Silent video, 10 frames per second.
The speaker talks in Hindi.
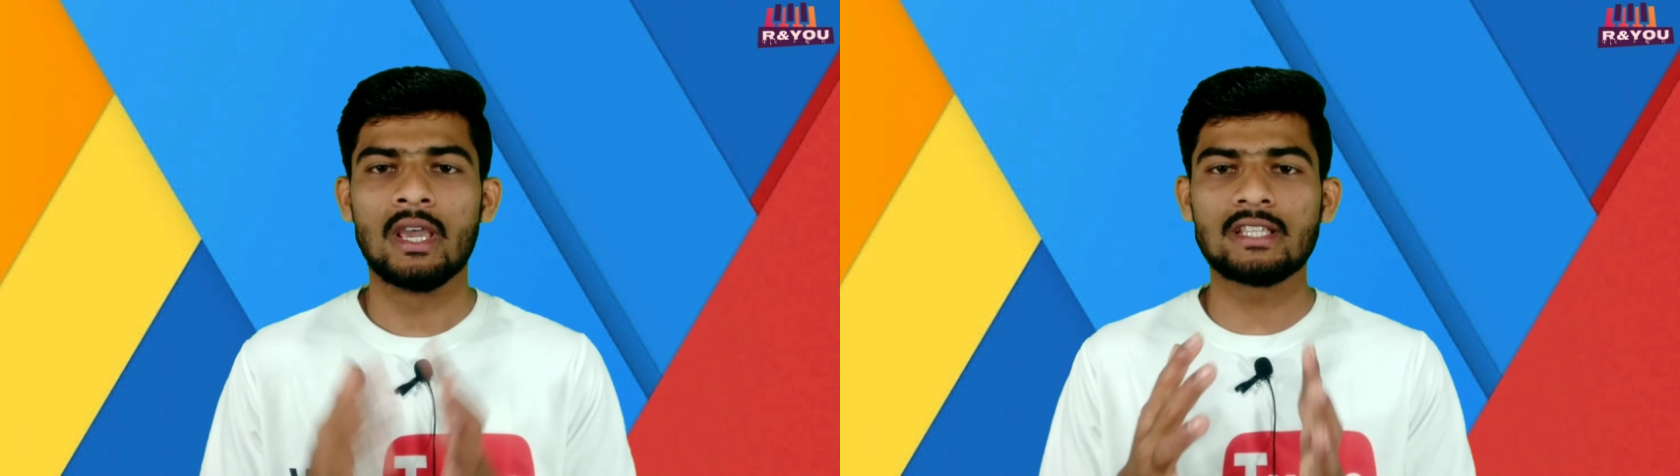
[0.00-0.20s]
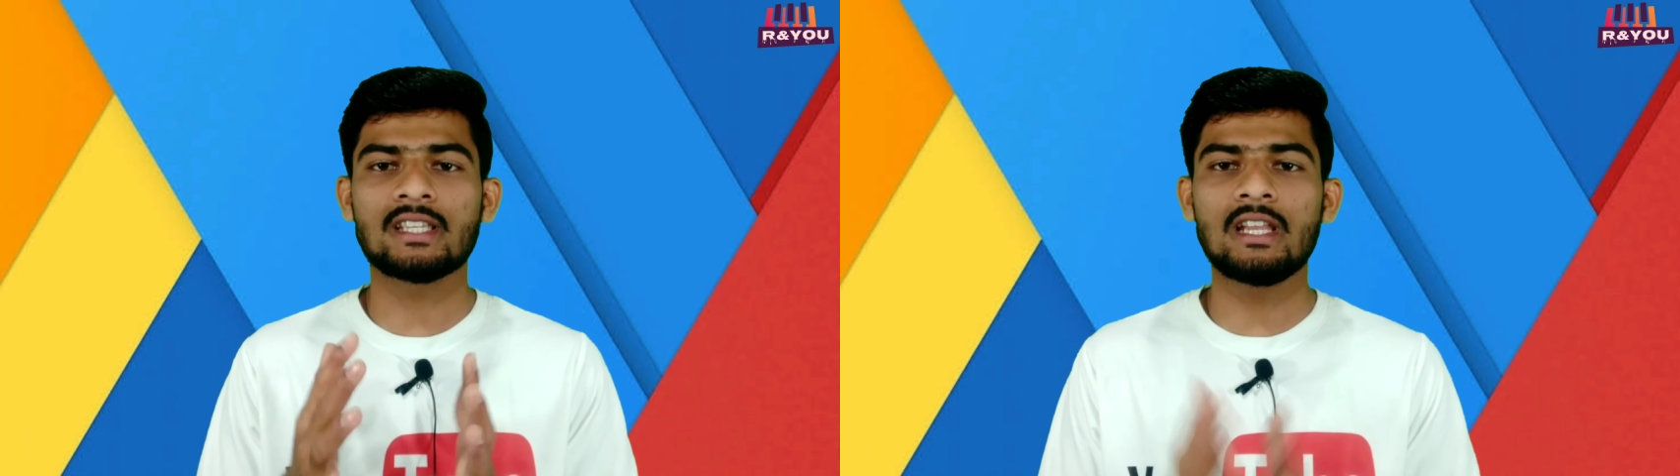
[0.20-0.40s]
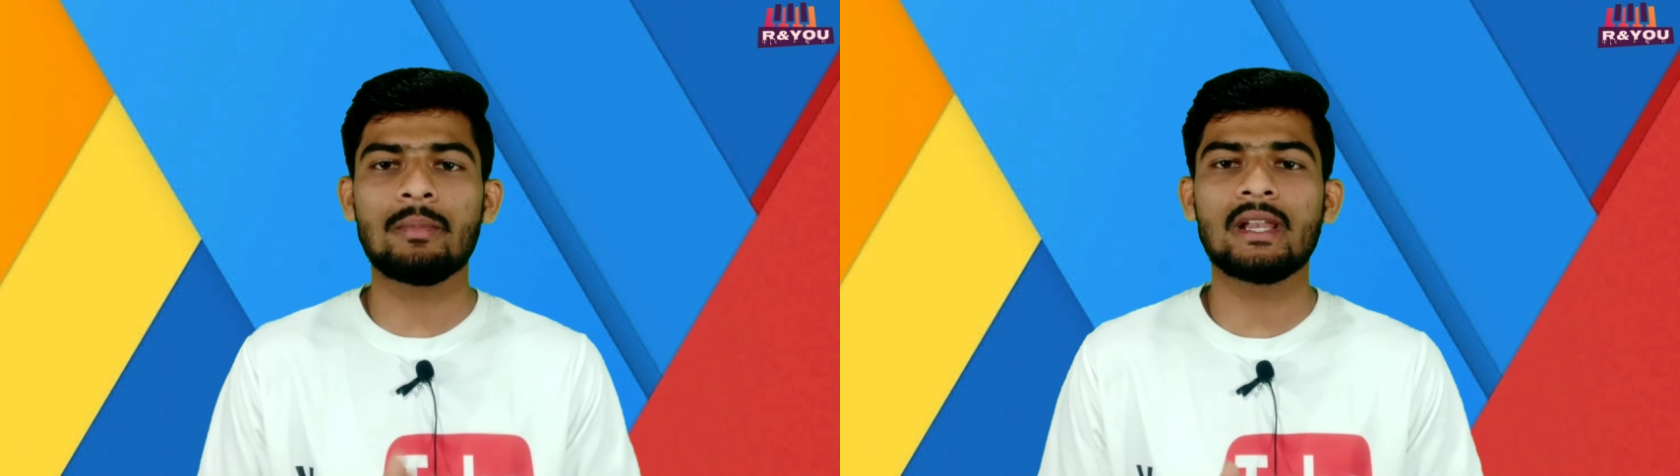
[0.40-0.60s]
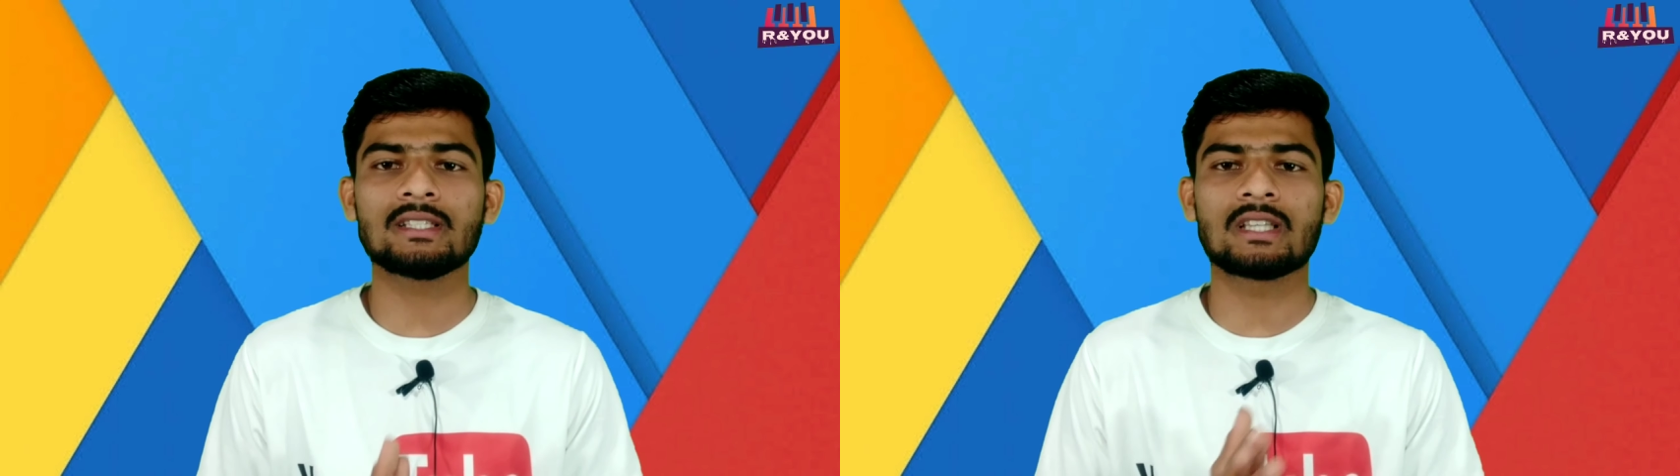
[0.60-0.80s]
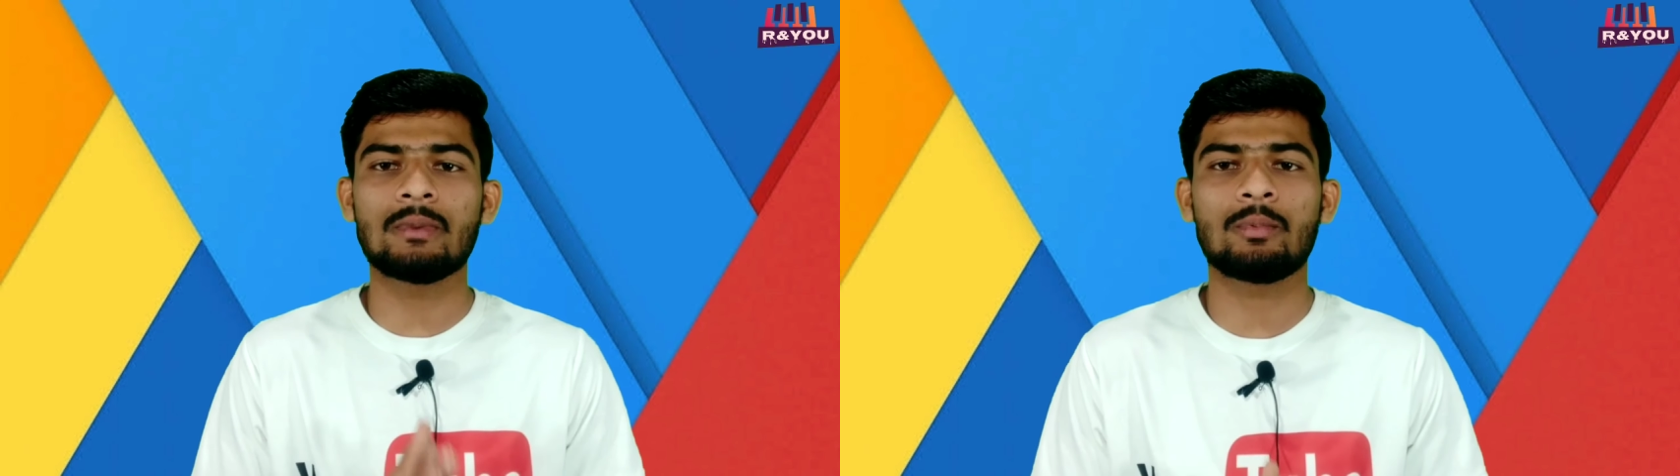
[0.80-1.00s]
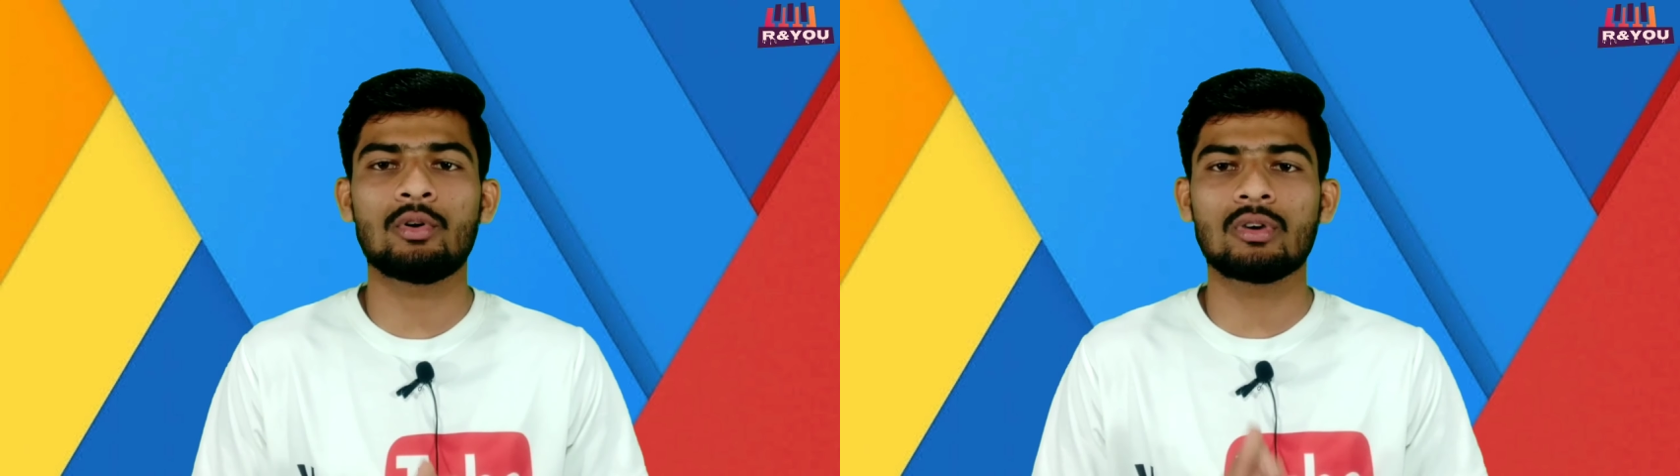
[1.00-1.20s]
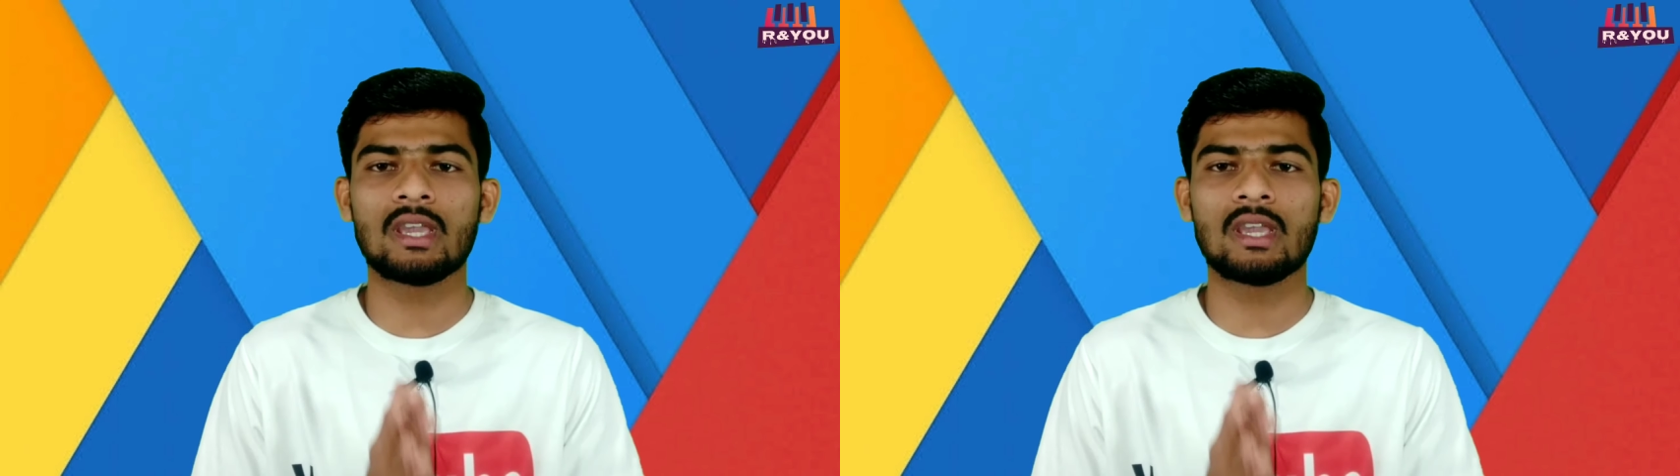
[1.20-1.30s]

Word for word: इसीलिए मैंने सभी फोनों